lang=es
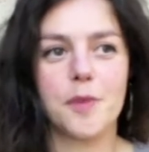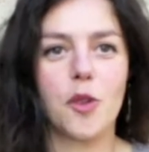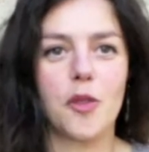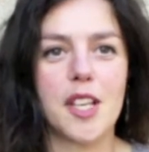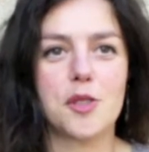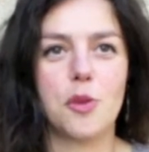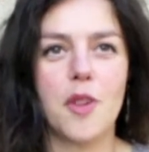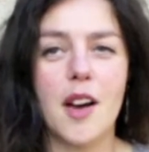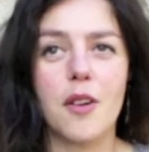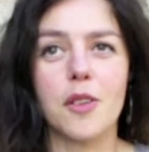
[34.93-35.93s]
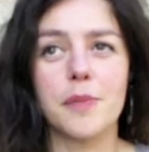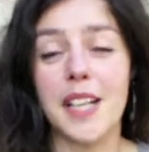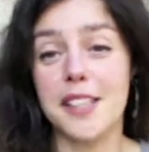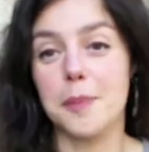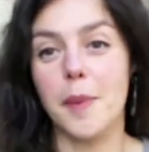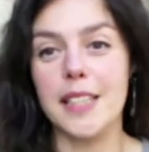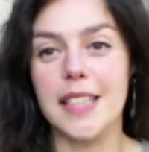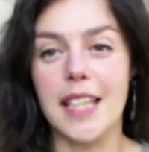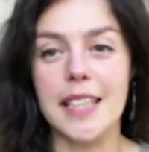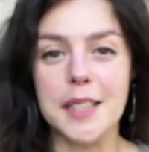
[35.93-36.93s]
donde he estudiado artes
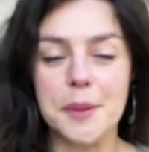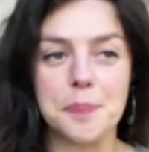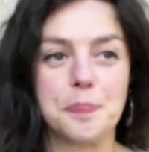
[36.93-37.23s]
plásticas.